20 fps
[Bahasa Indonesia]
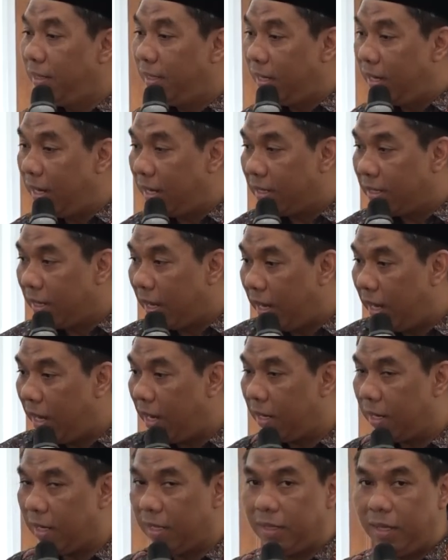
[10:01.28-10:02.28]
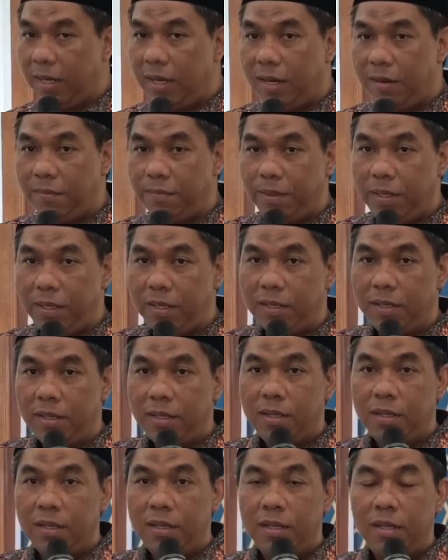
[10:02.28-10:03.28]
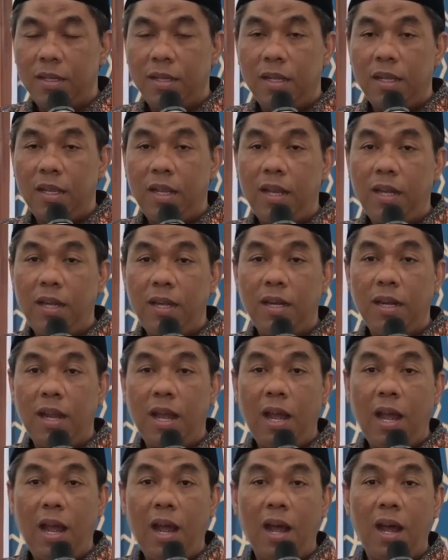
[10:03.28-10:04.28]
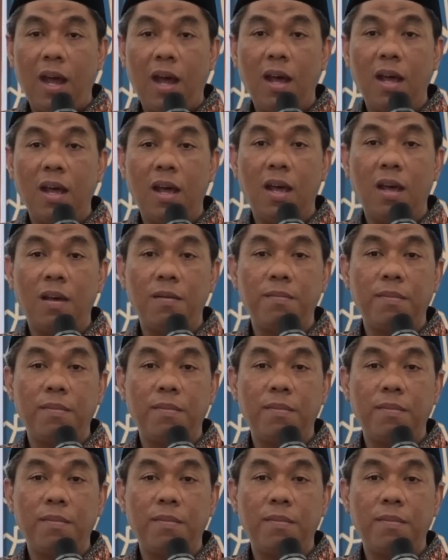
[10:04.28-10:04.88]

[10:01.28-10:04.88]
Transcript: tidak salah kata Nabi. Inna ahakka